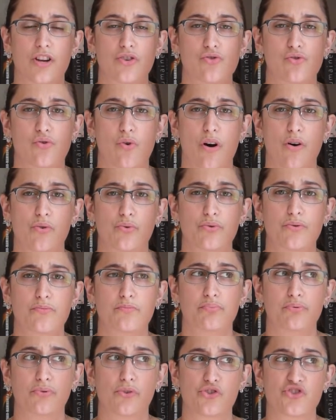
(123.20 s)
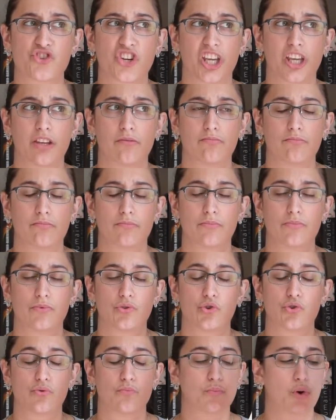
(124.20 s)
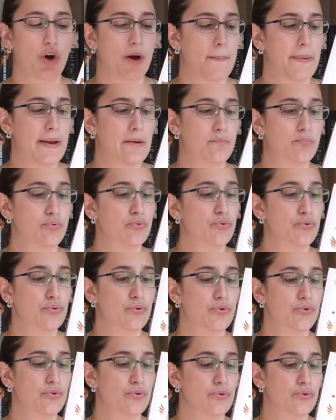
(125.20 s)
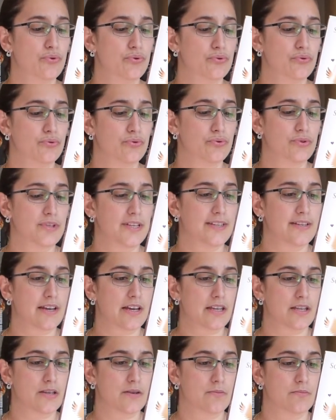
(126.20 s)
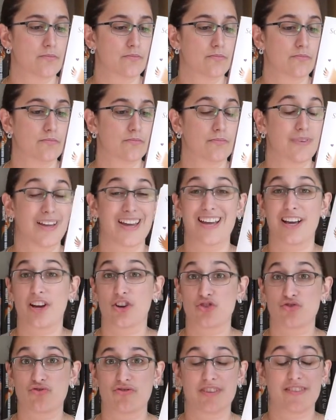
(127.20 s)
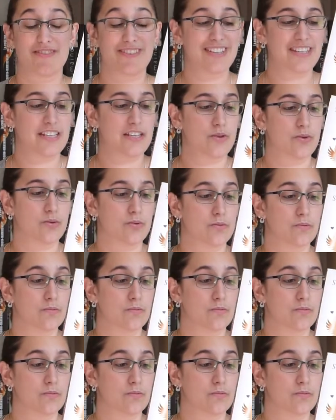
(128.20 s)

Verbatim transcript: je crois, ou une boulangerie. Je ne me rappelle plus le détail quand je vous avais dit que...